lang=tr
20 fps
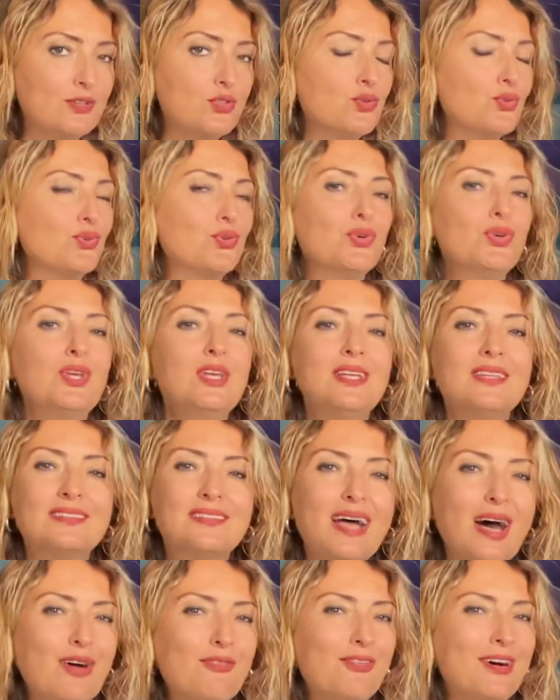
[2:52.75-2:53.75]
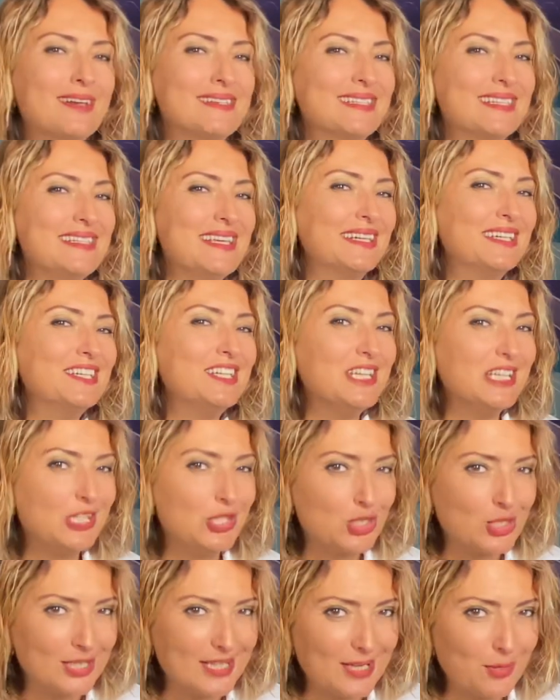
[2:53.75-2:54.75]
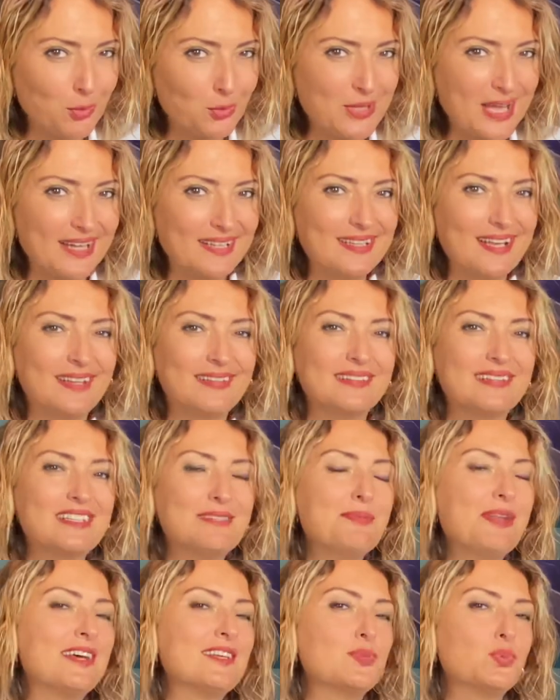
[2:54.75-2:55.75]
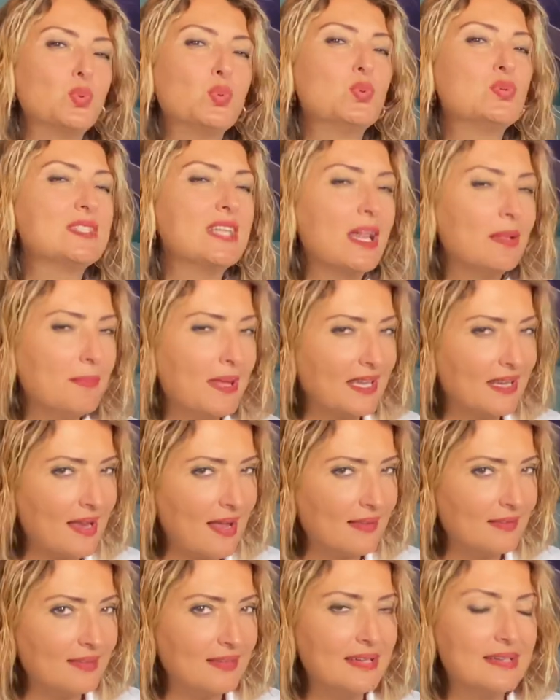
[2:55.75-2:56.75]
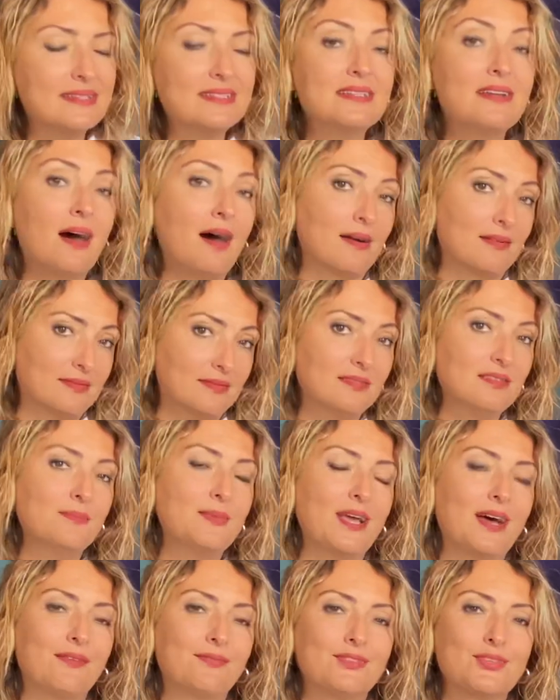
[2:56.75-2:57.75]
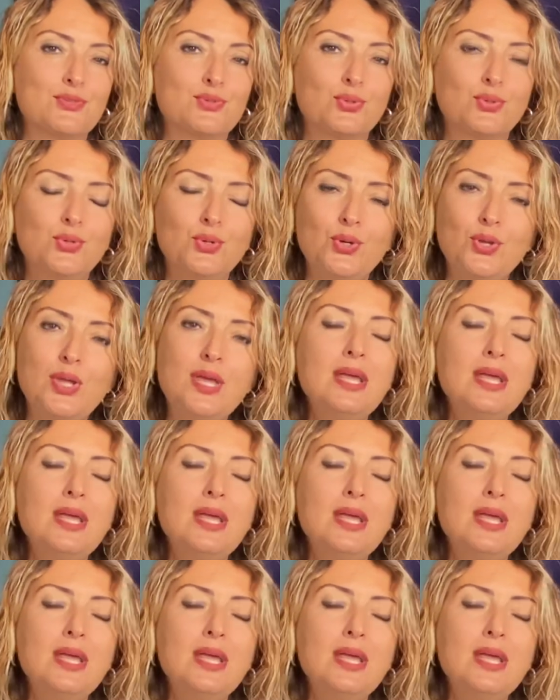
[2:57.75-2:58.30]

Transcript: Çünkü daha fazla yakın ilişkilere odaklandınız. Biraz duygusal beklentilerinizin arttığı bir hafta sonu.